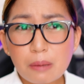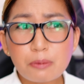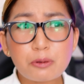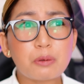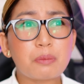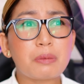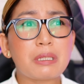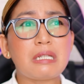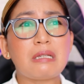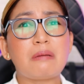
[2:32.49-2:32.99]
apps
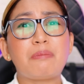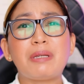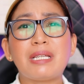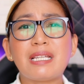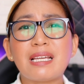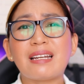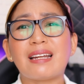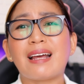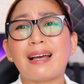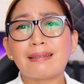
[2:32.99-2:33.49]
yung
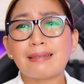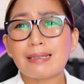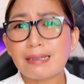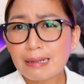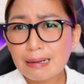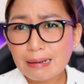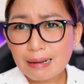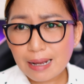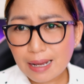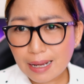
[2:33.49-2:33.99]
binibigyan
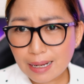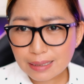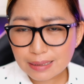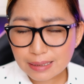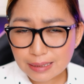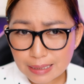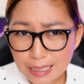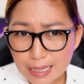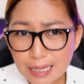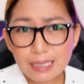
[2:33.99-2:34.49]
natin ng
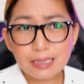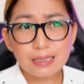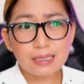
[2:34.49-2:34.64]
access.